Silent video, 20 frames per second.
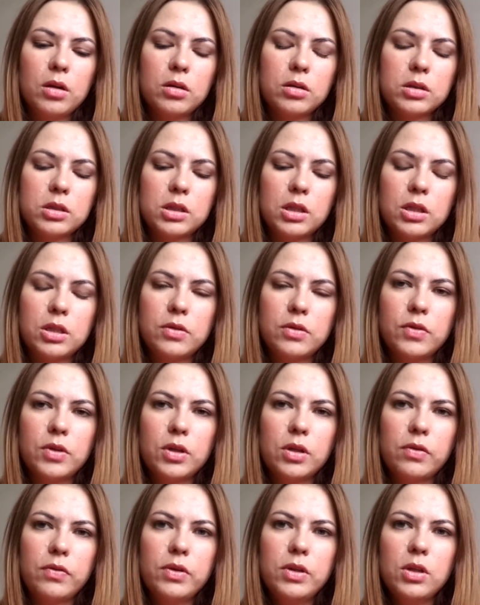Кстати, в
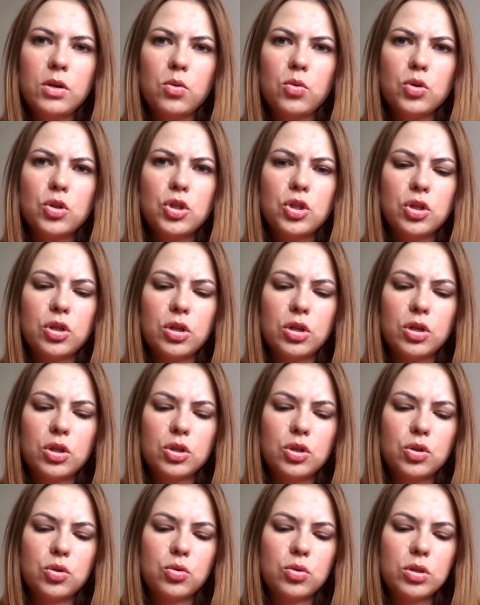них видно очень
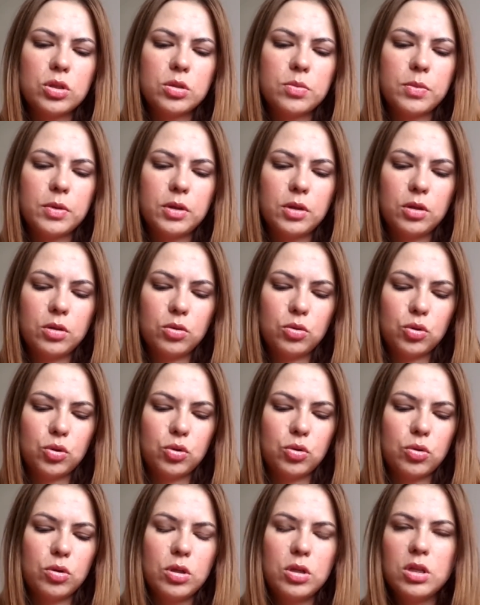хорошо, несмотря на то,
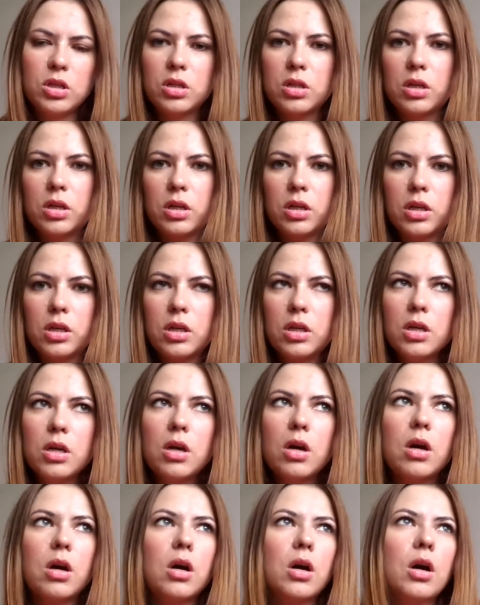что они
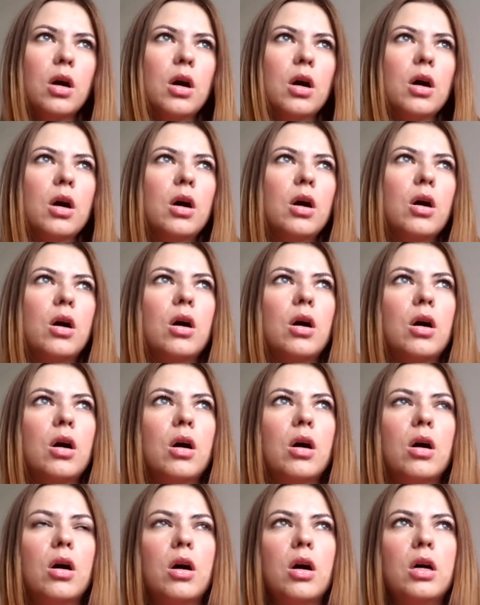недорогие,
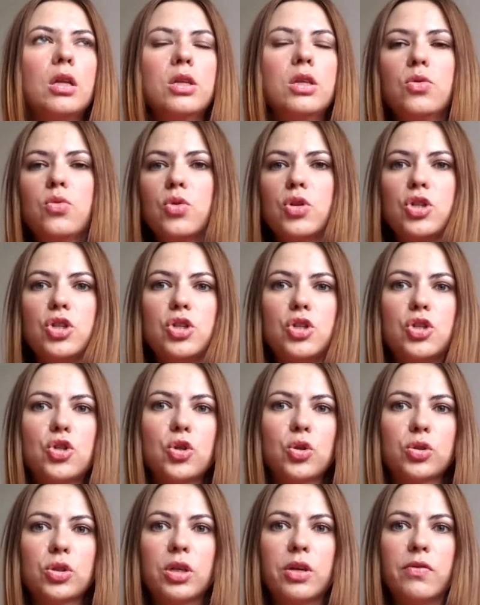а, они очень
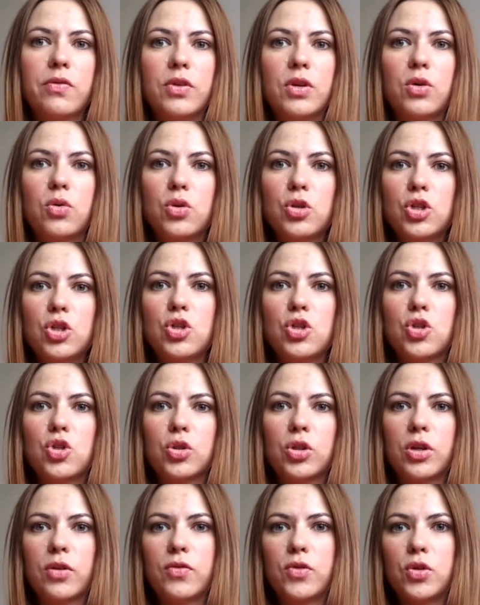четкие, в них очень
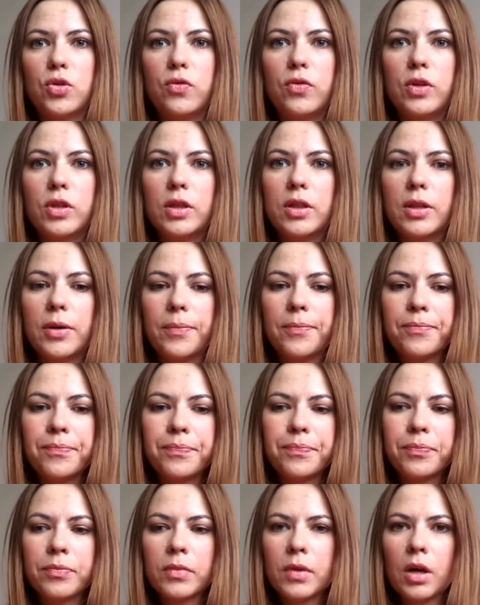четко все видно.
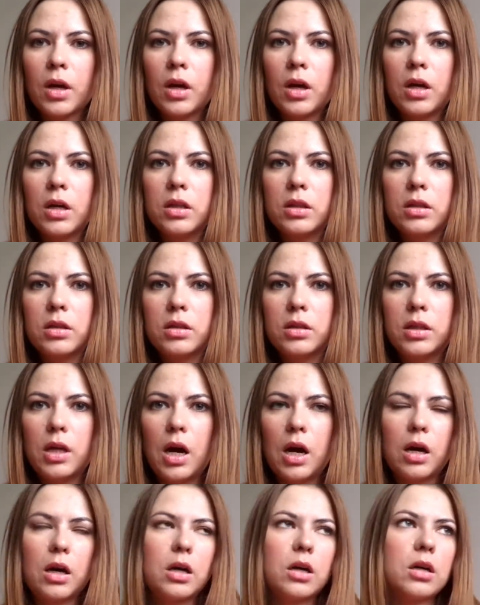
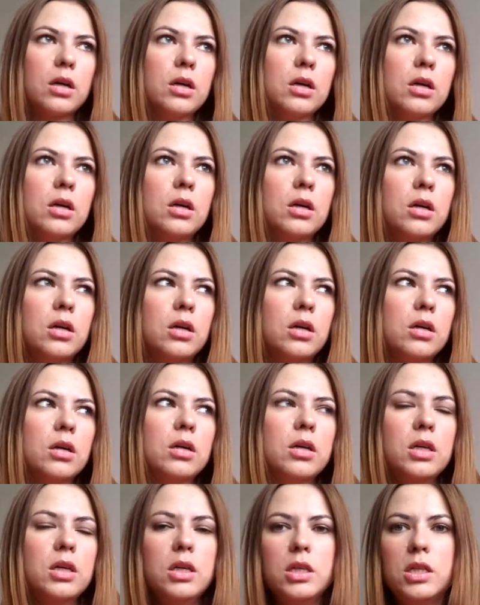Так, а,
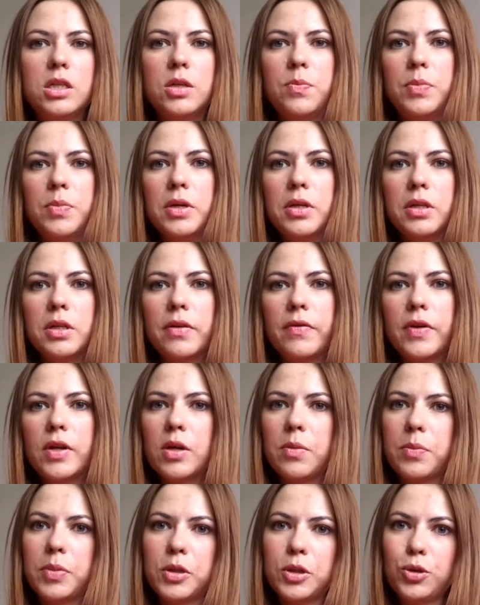и теперь,
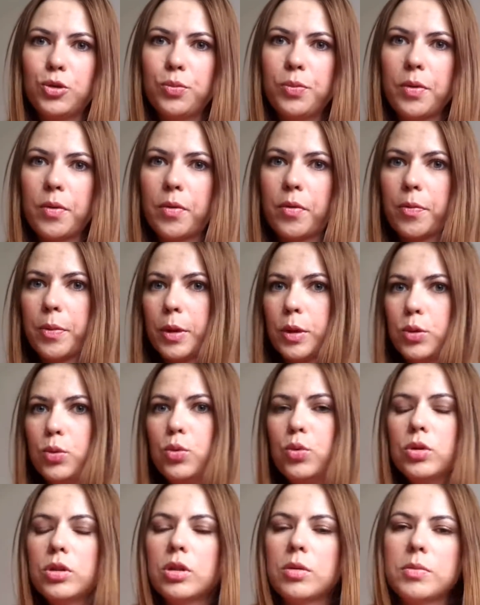наверное, приступим к
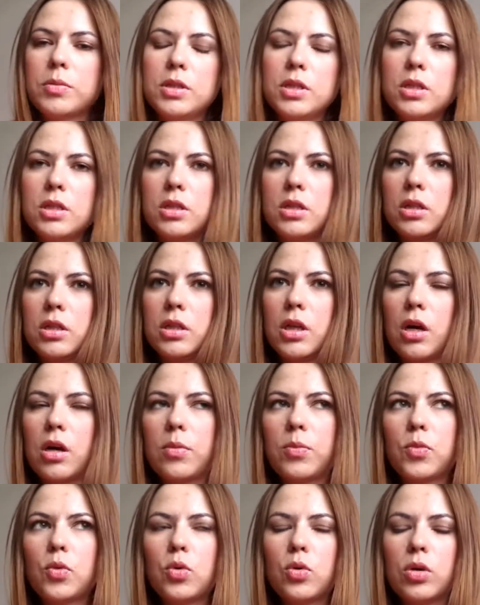продуктам. Здесь не
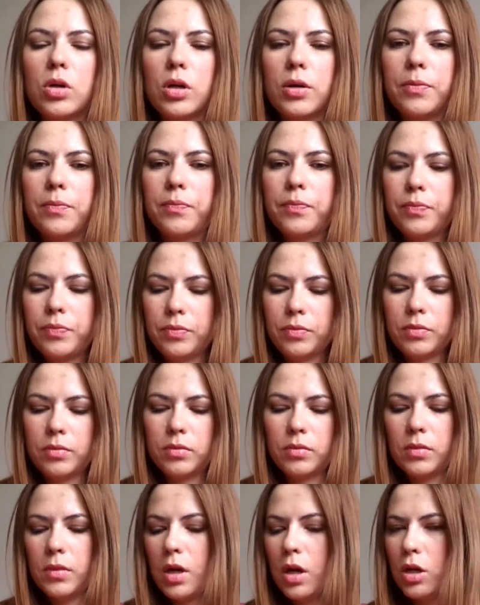так много...
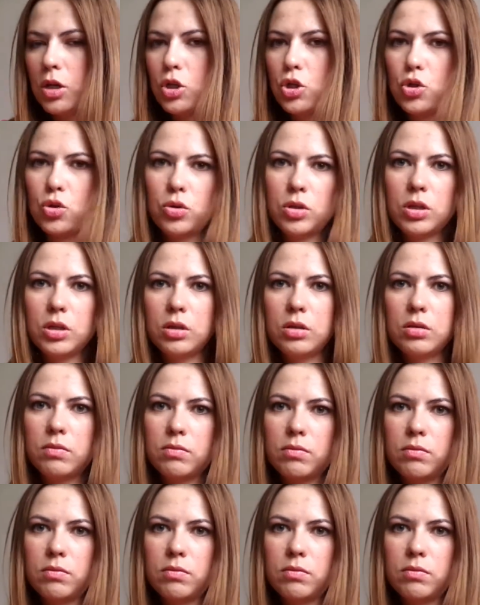А, еще нет.